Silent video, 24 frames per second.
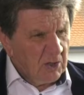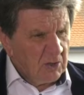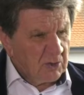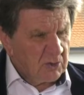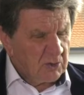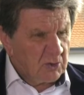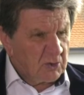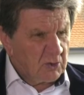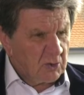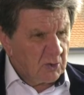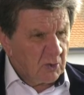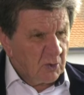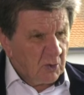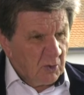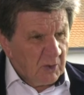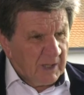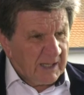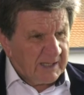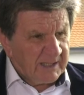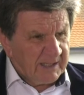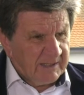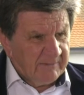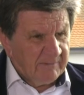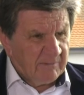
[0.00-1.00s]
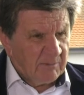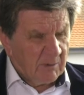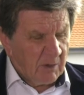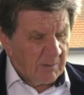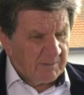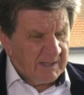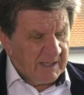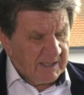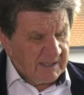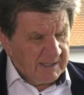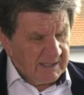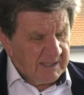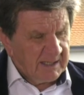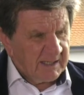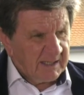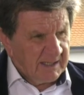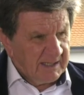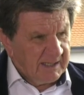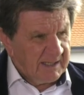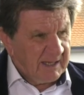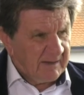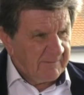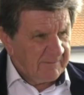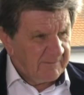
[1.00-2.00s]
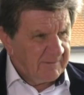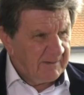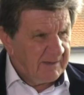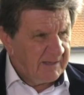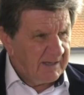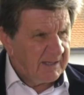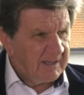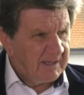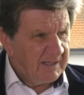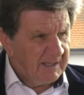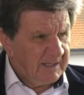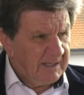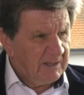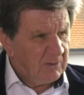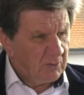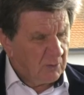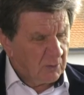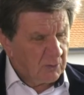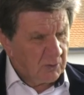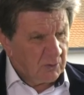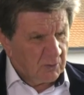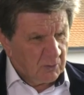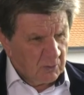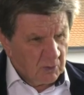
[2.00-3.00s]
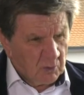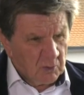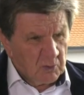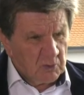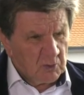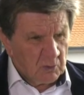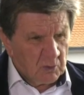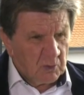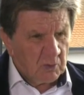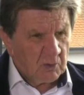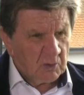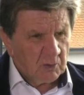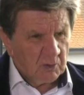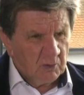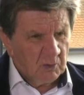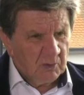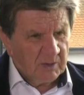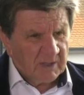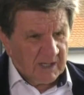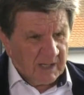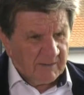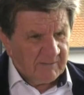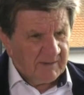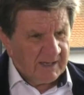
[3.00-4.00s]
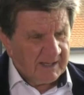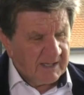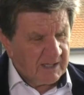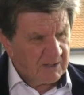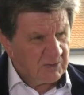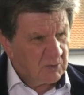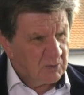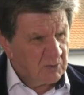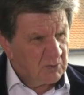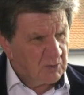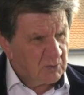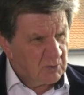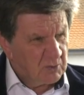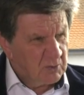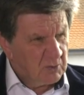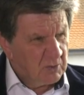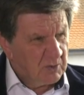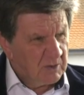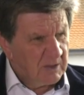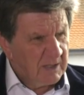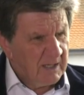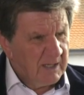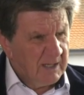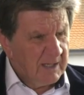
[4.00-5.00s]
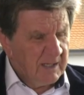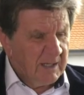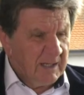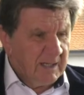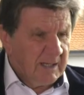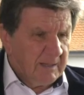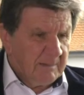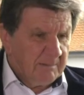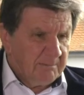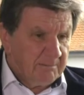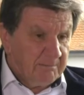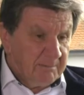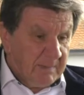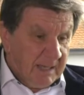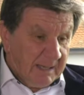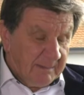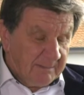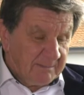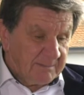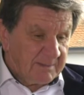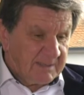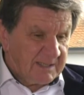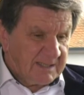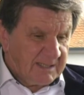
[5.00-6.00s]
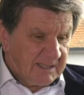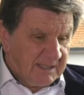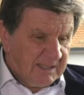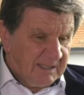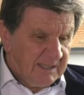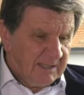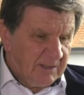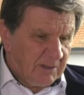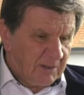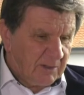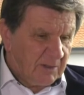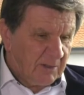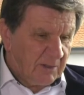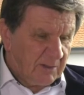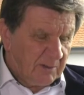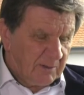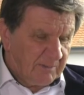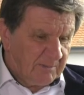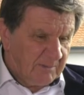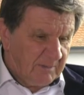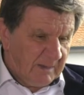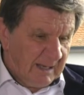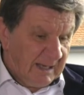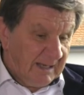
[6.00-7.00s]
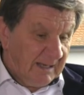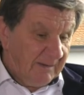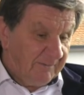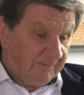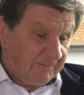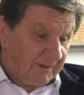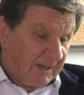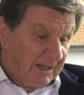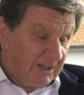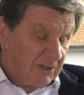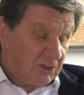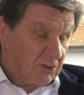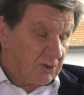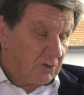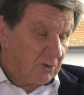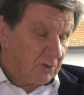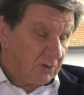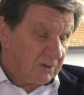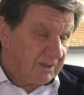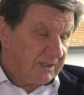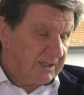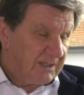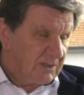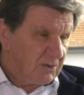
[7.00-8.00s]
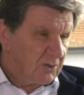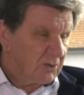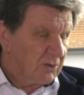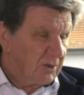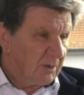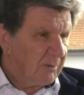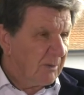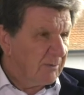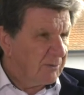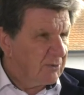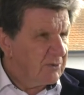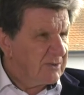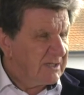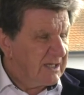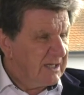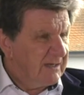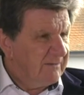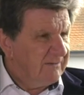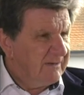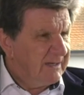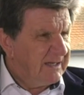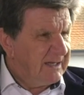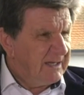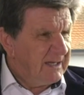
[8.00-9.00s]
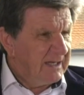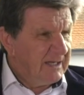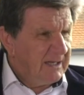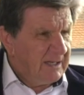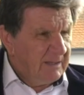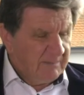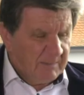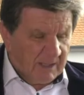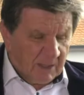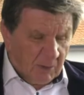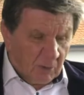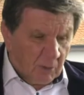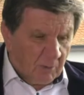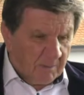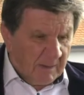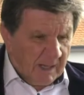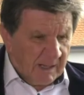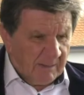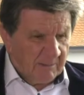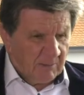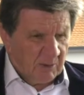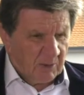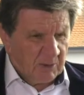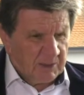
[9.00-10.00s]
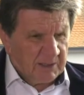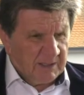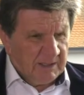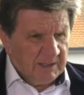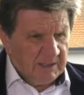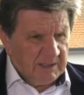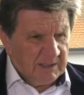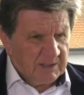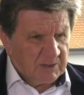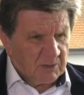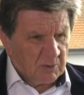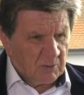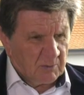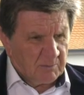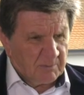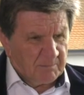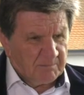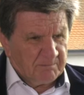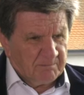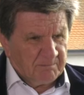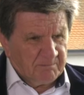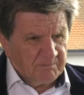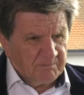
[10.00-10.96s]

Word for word: se sont relativement bien tirés d'affaires et ont toujours du travail à ce jour, même si euh, ben, les frais de chantier sont un peu plus élevés. Mais globalement, ils s'en